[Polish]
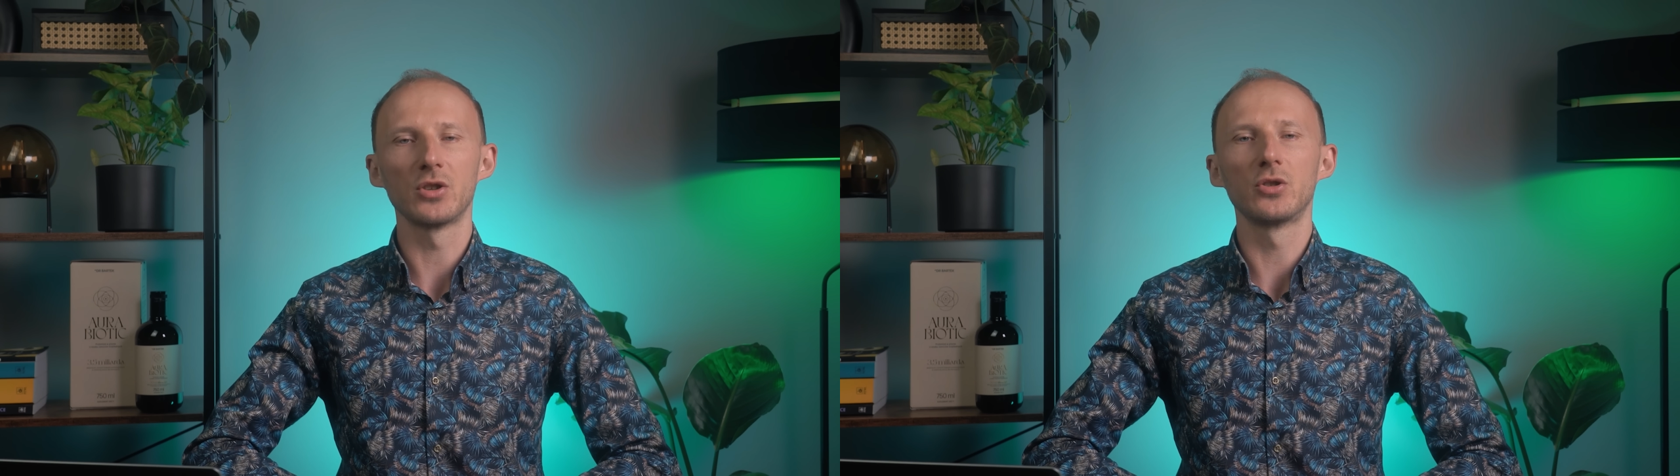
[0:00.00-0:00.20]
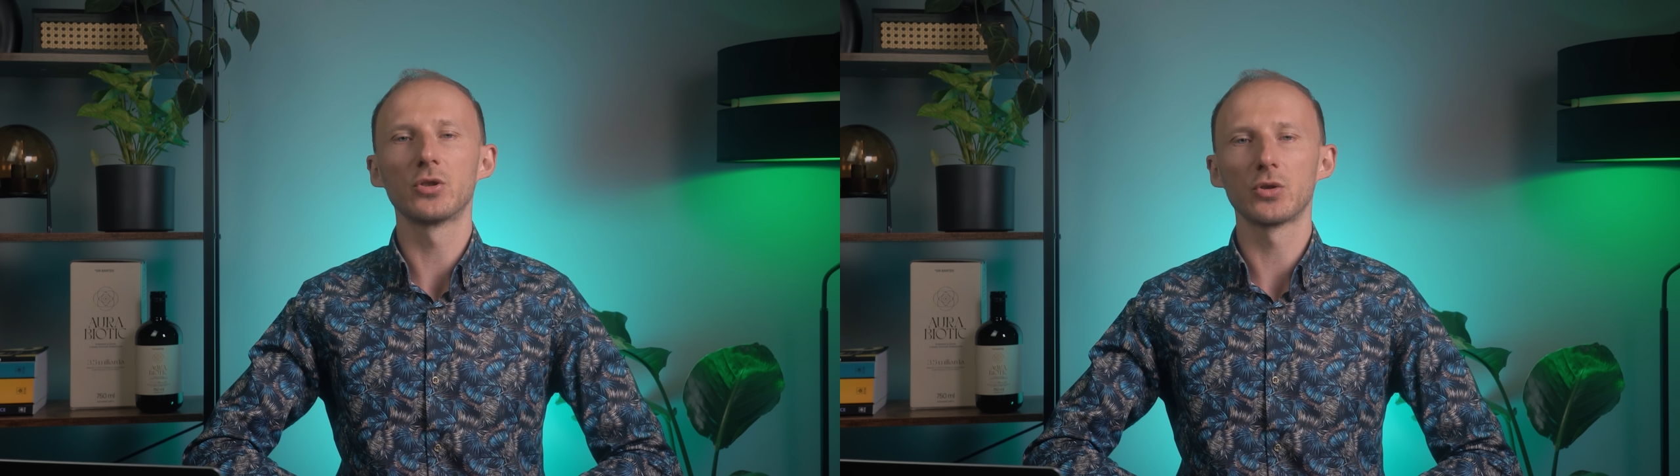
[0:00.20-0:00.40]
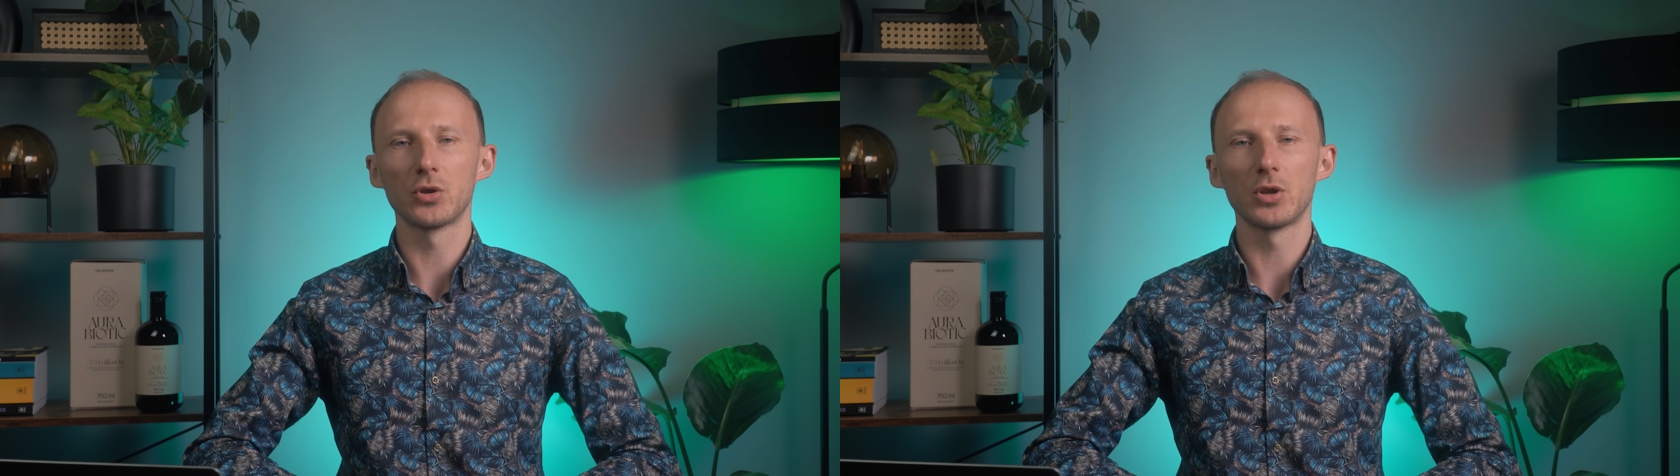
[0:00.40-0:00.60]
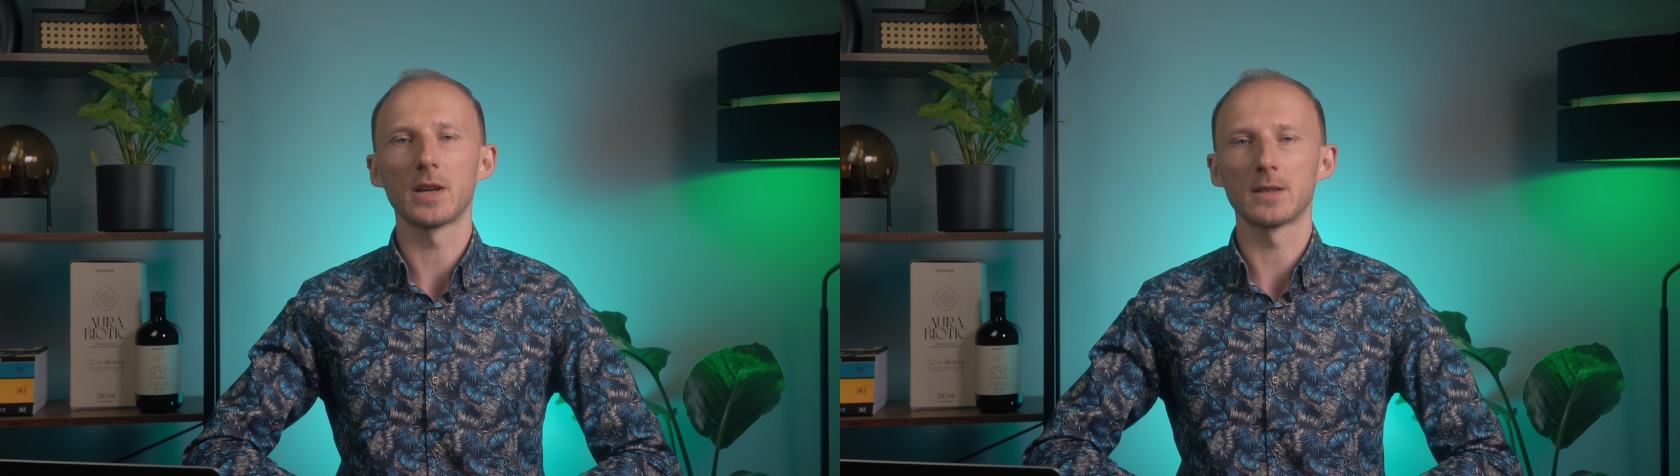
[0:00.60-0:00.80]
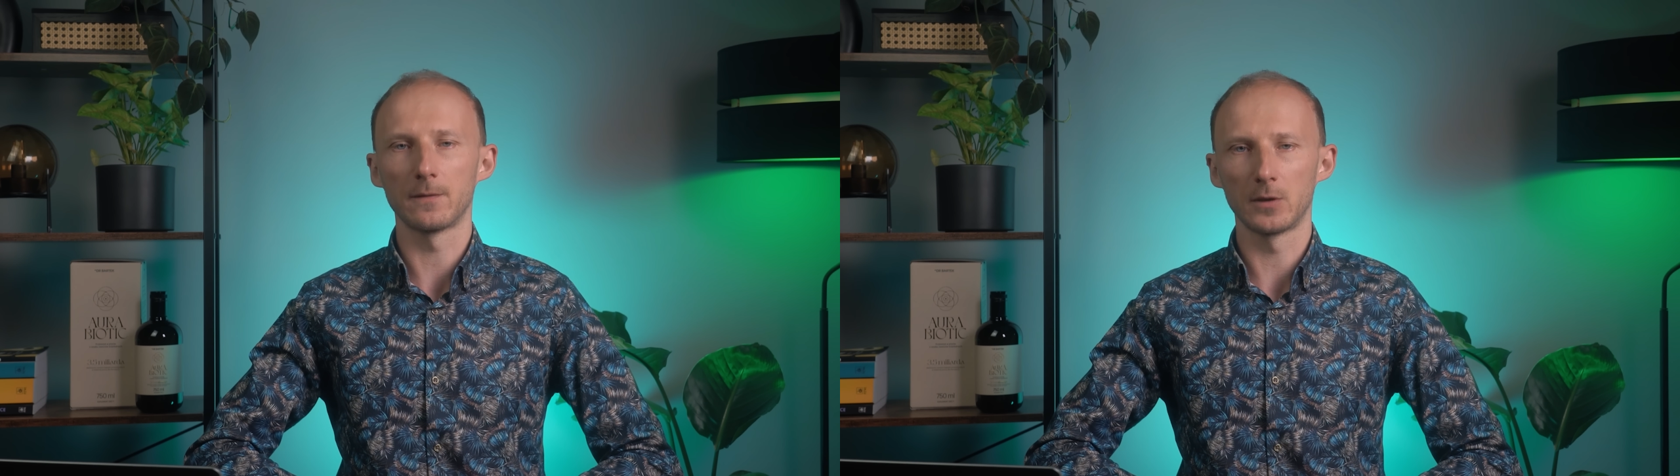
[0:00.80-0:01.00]
niż 3
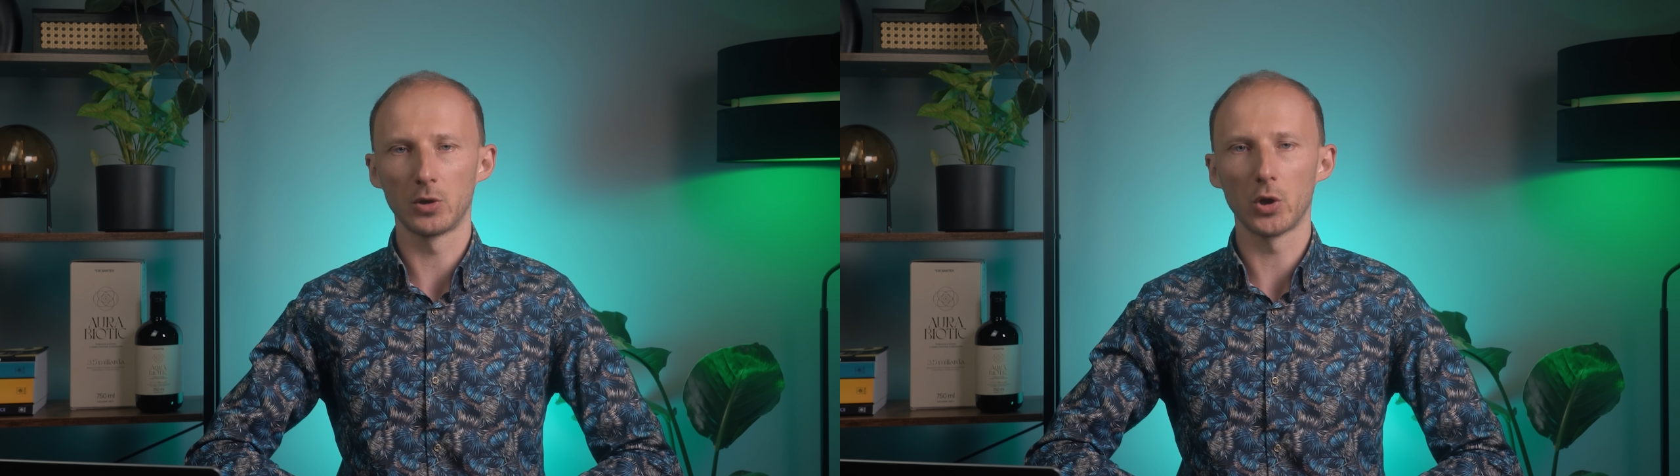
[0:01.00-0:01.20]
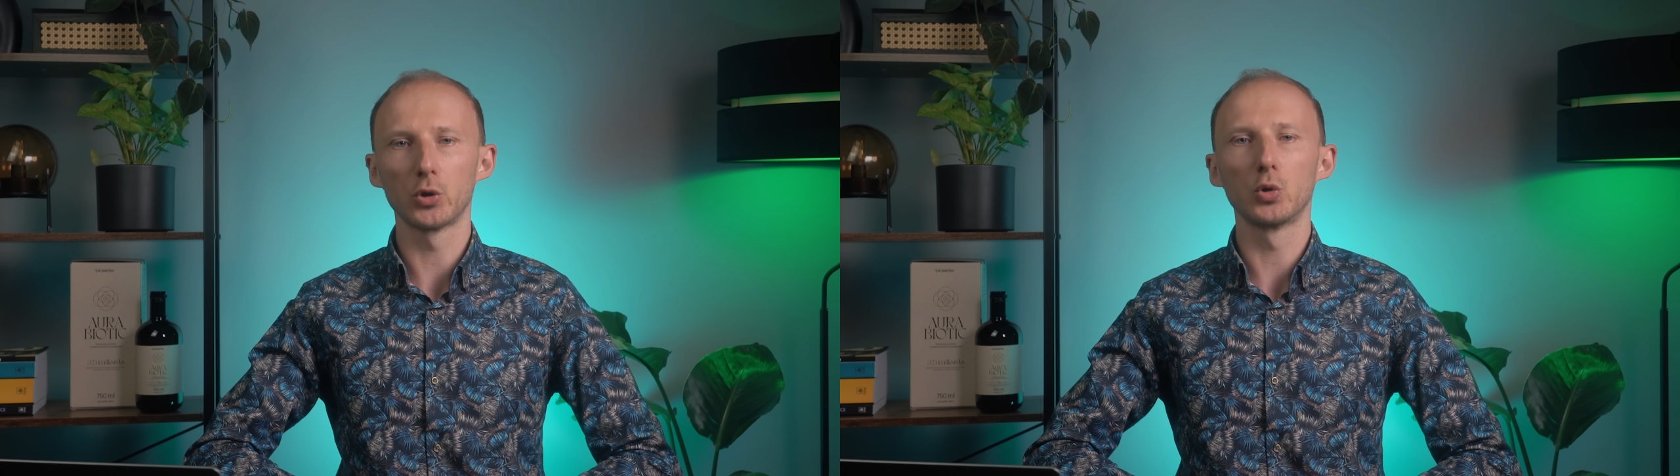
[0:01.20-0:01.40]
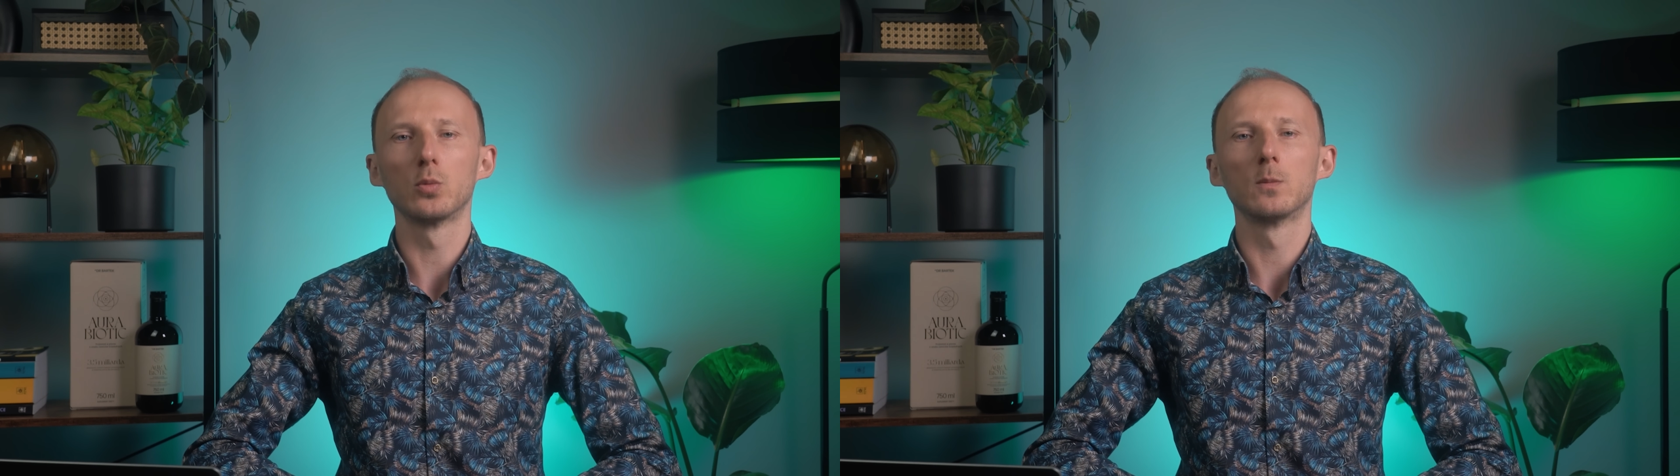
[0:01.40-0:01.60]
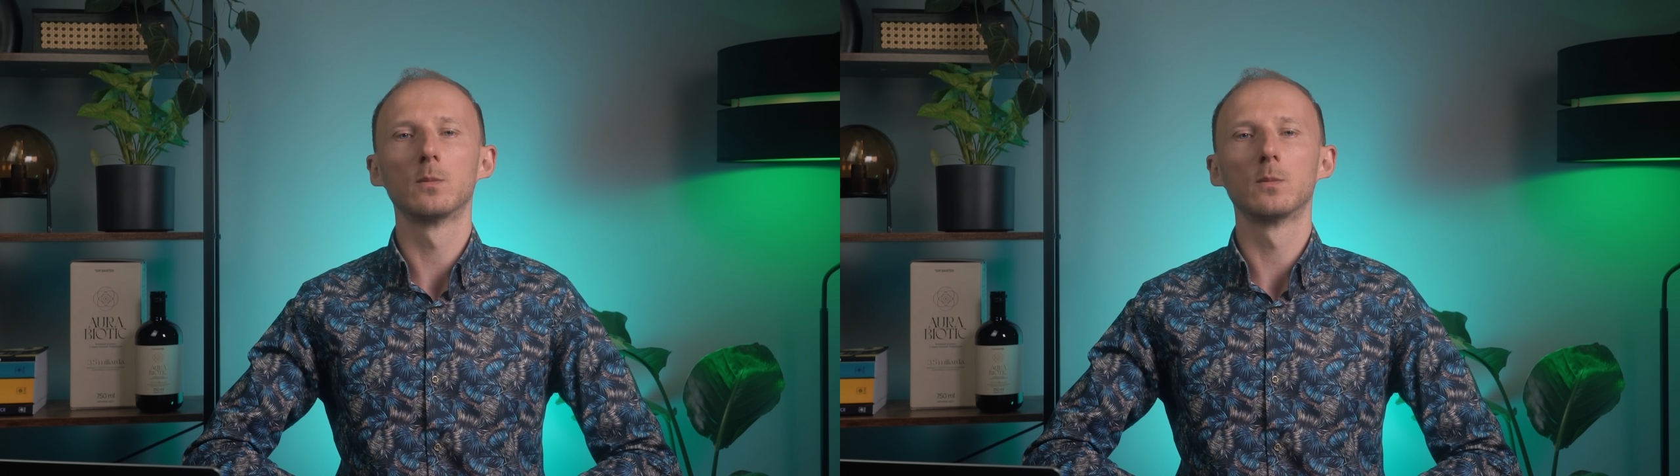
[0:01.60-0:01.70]
razy w tygodniu.